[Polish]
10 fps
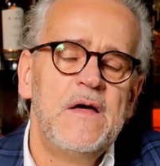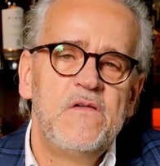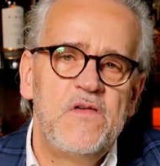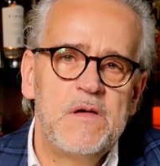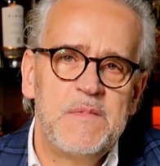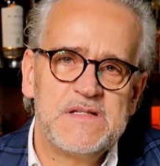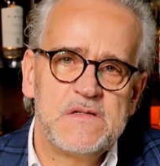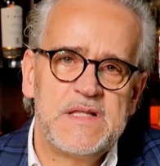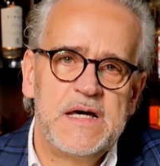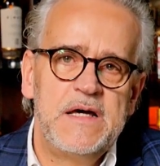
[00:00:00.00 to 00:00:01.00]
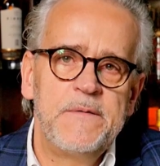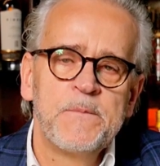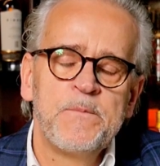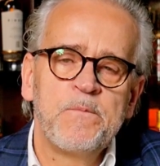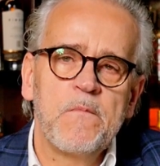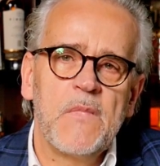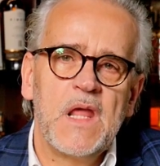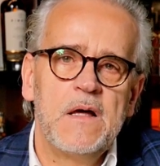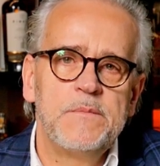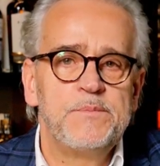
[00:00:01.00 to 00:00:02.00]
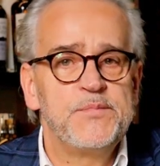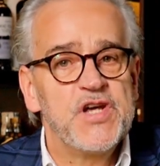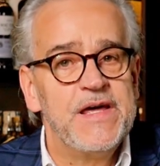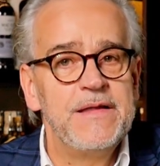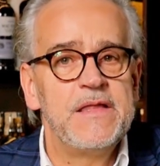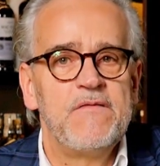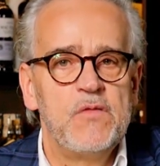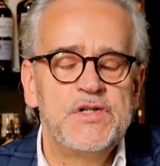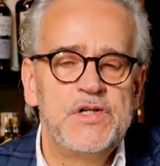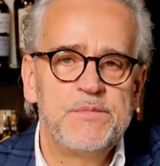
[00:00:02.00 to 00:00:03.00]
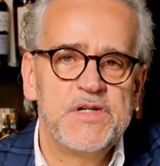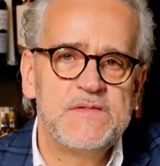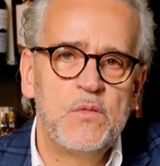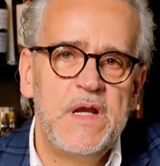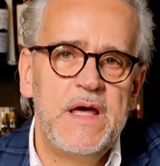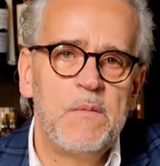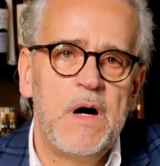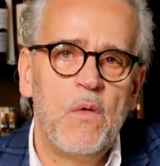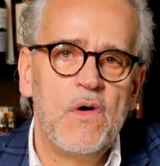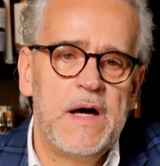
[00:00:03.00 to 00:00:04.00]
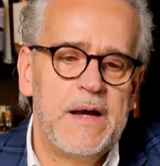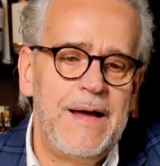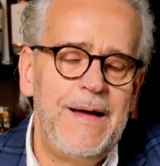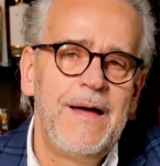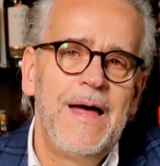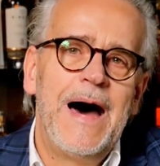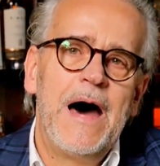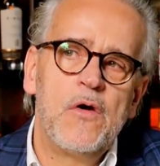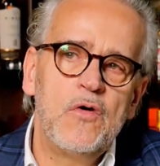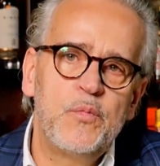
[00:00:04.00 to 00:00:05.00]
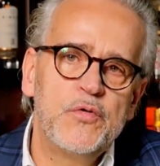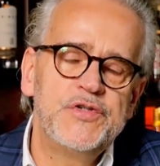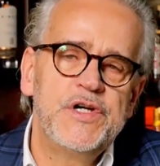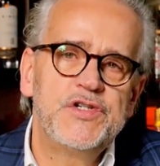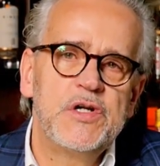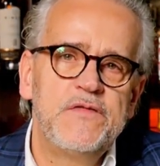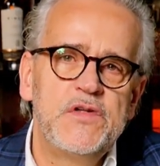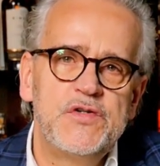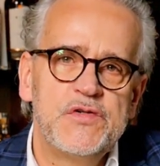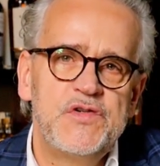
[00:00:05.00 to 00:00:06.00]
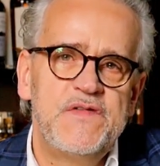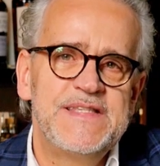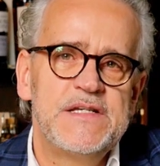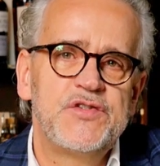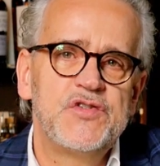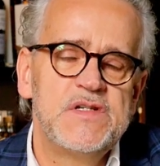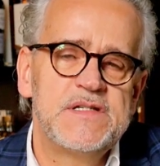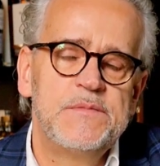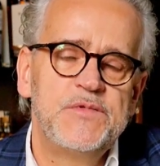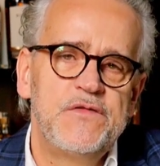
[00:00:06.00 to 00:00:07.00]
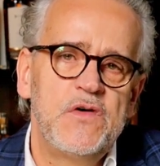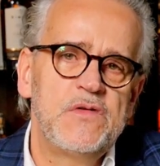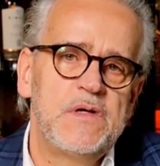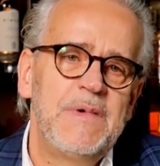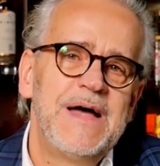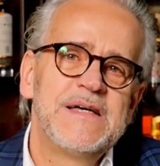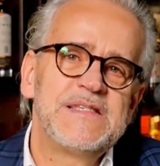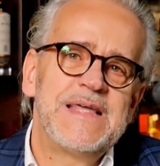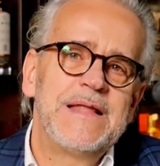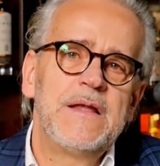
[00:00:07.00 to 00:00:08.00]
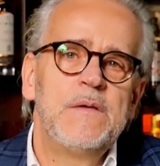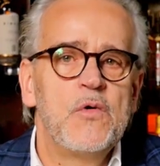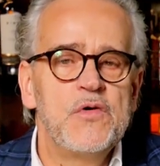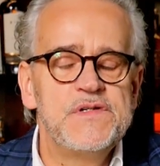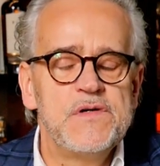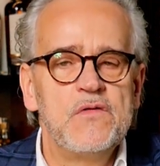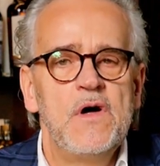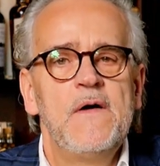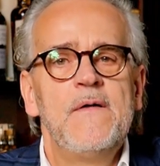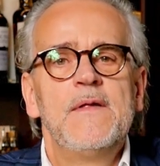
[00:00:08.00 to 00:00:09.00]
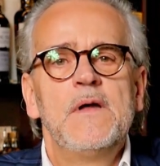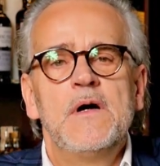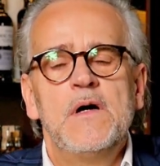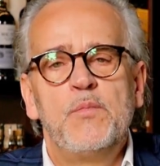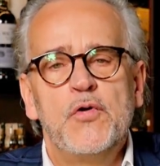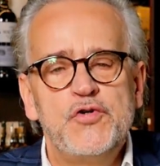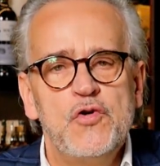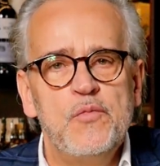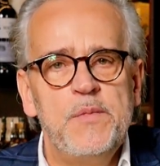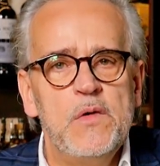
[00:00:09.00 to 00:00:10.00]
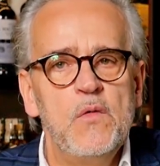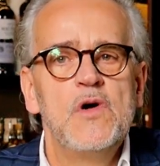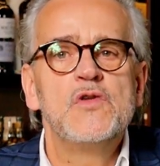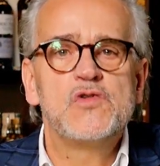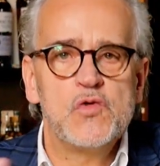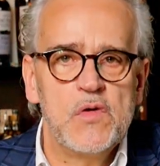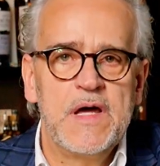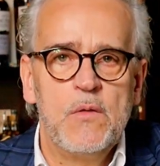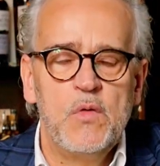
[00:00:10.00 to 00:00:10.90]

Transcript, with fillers: firma zostaje mm, przejęta właśnie przez Williama Walkera, a rok później, czyli w 1939, Stanley Morrison e, poślubił córkę